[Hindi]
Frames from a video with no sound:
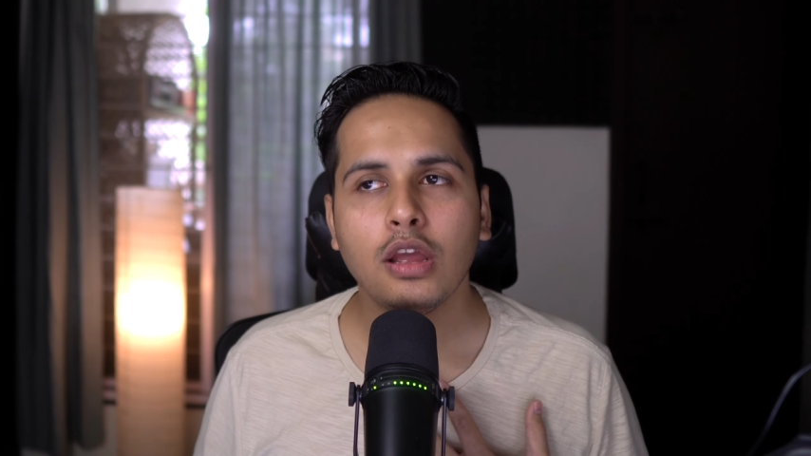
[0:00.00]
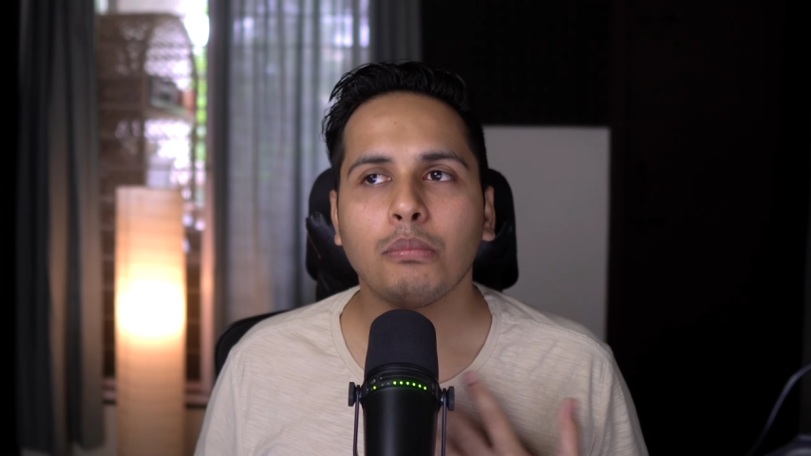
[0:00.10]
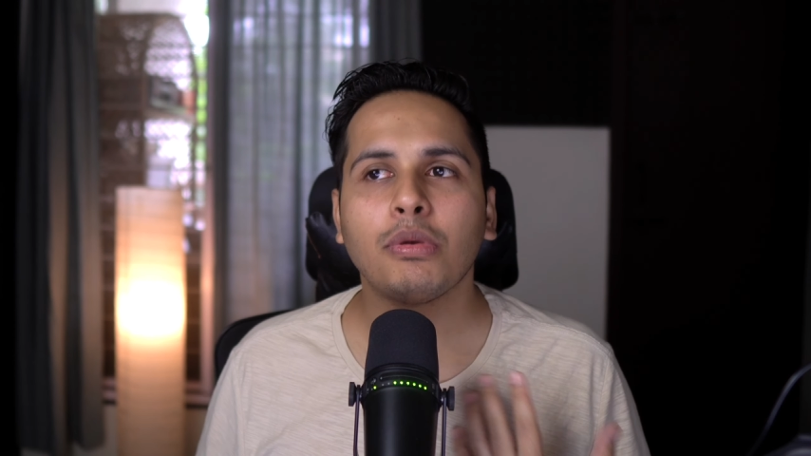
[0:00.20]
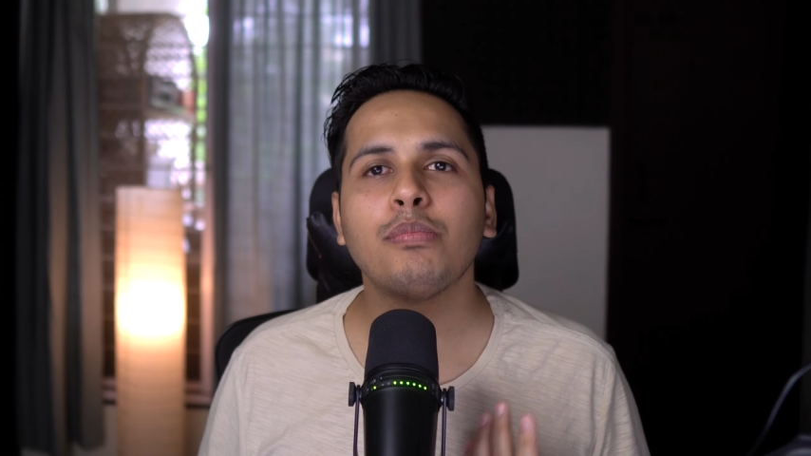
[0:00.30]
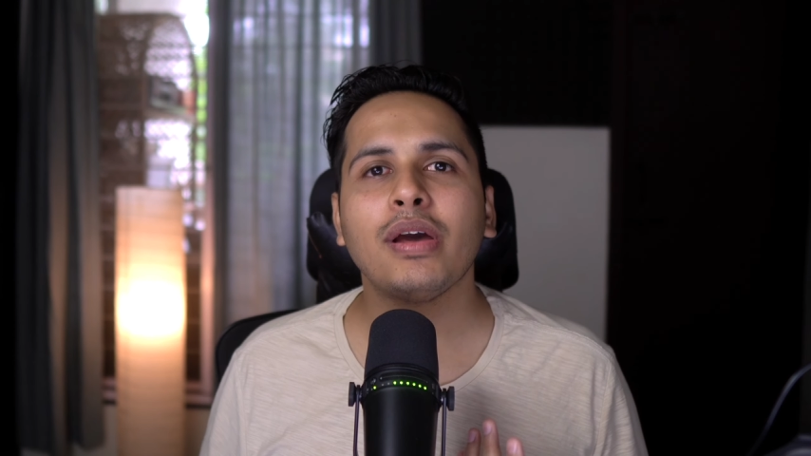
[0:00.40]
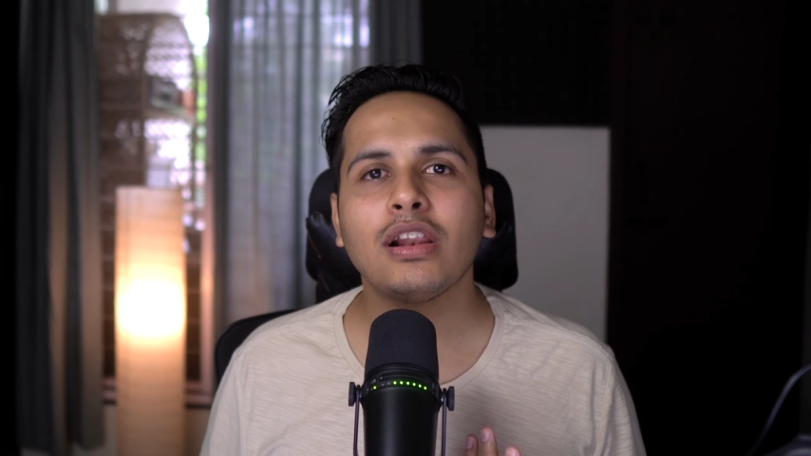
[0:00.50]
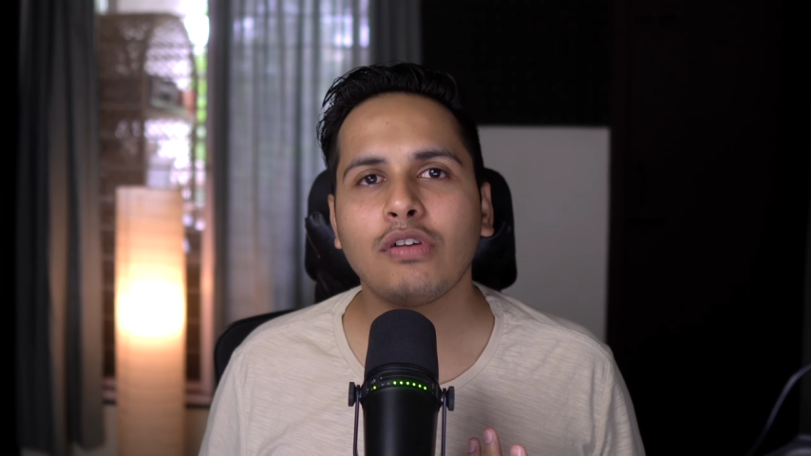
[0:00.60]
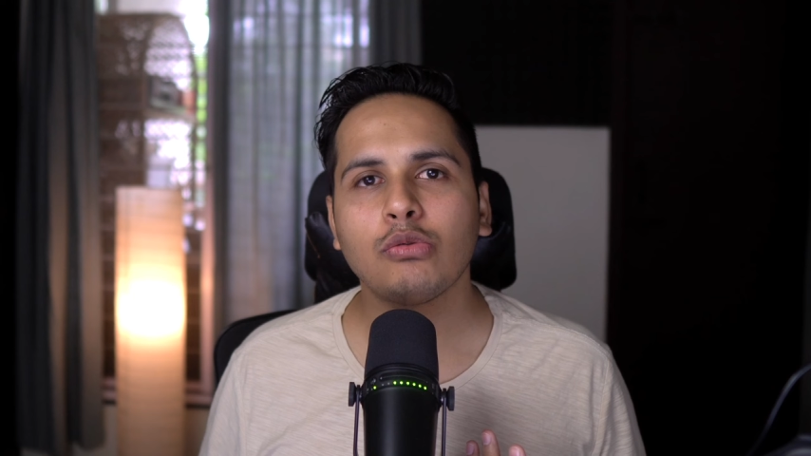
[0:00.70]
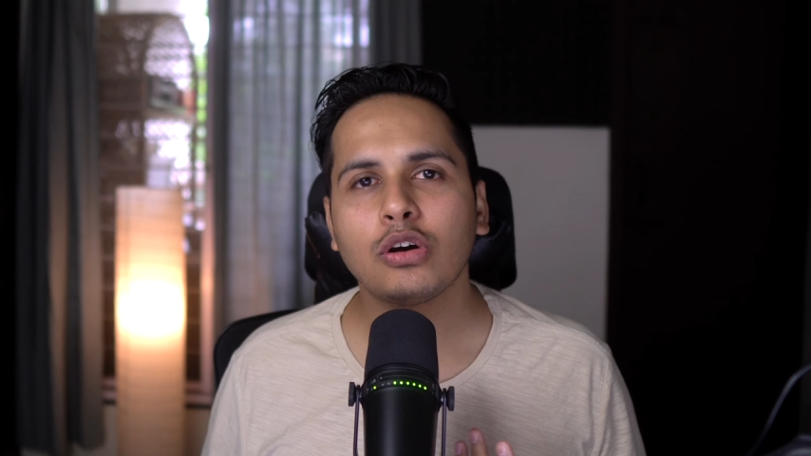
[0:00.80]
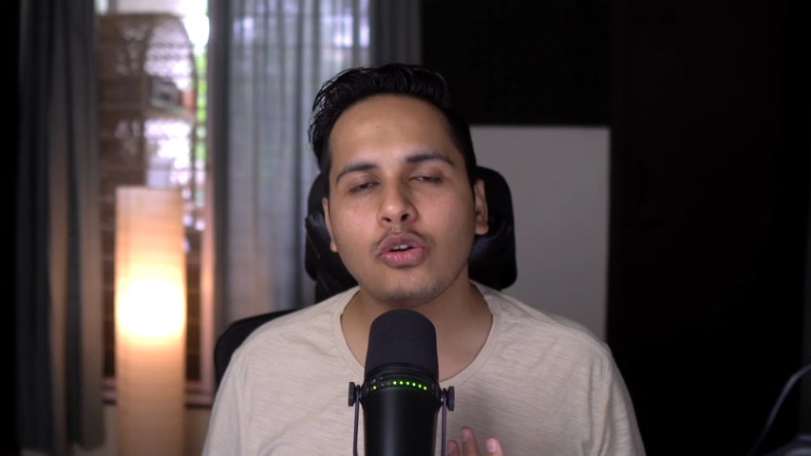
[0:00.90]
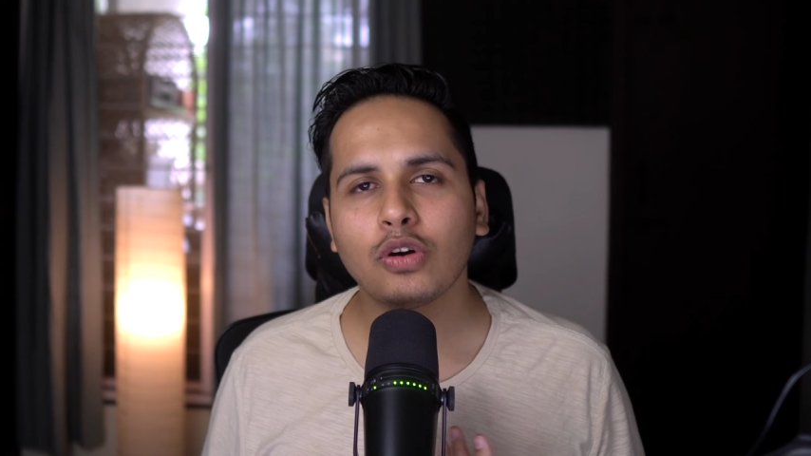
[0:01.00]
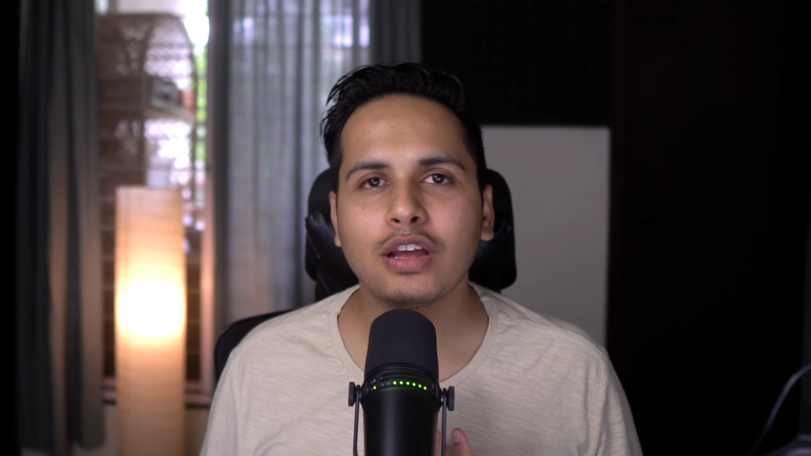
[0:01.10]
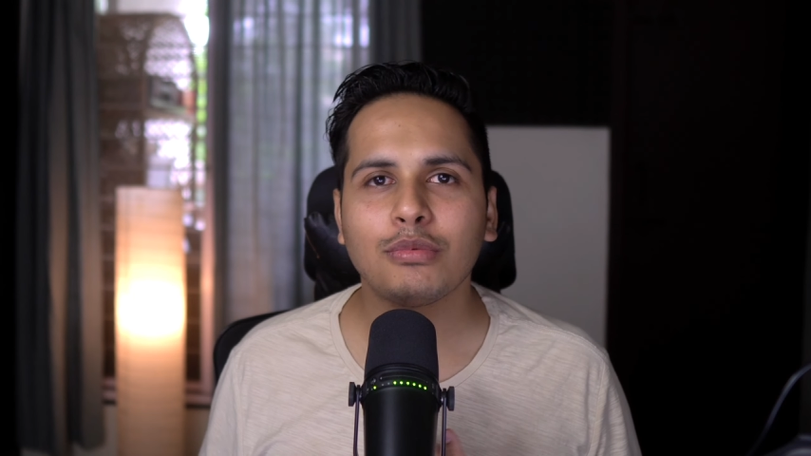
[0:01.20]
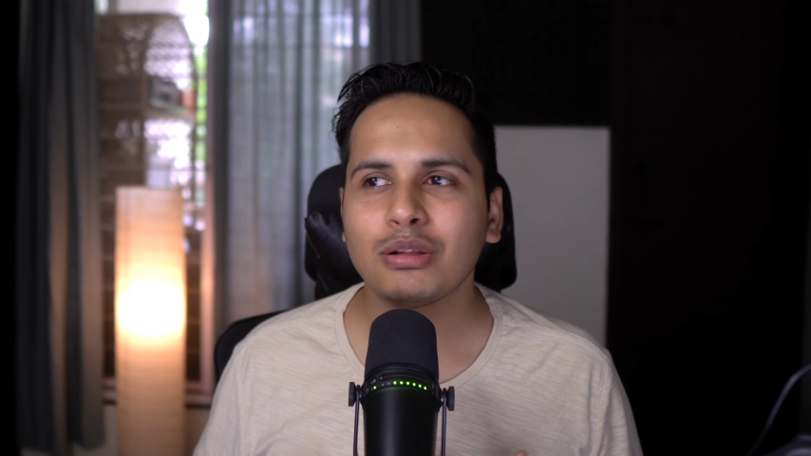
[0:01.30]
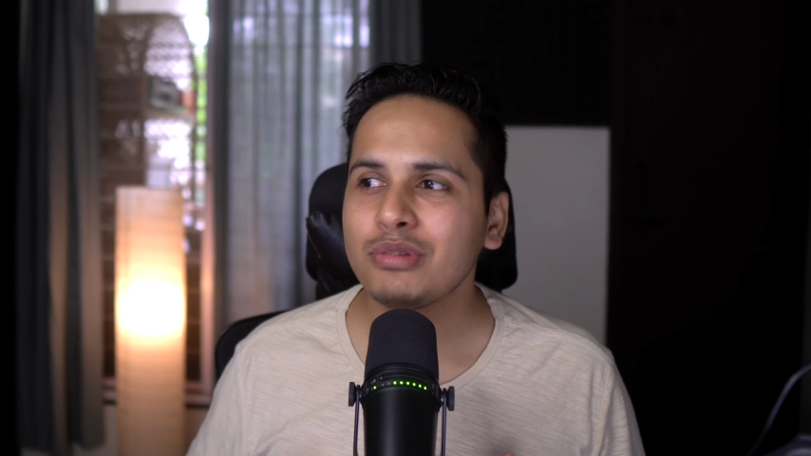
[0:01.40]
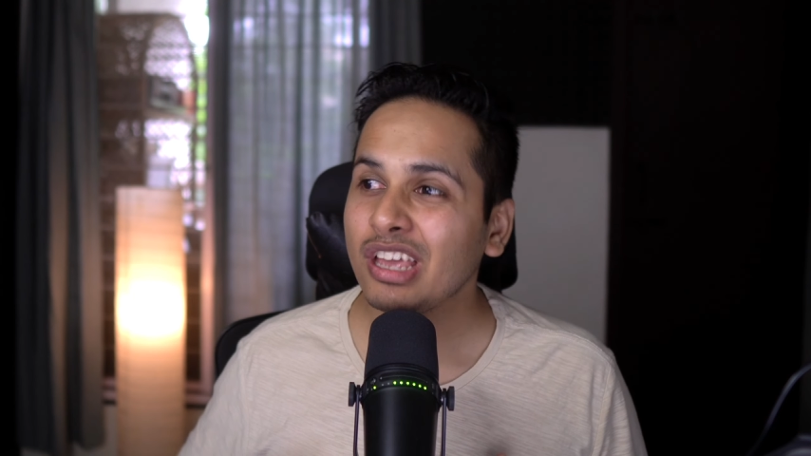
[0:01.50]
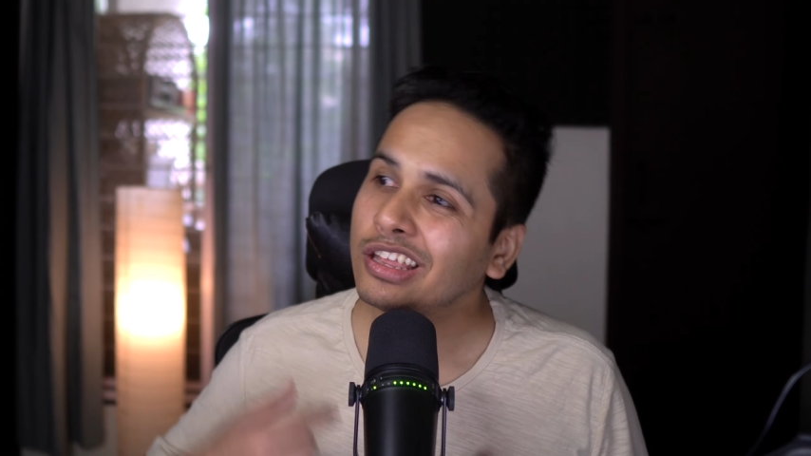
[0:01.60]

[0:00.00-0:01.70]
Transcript: बट मैं लगवा दूंगा नौकरी का मतलब नहीं है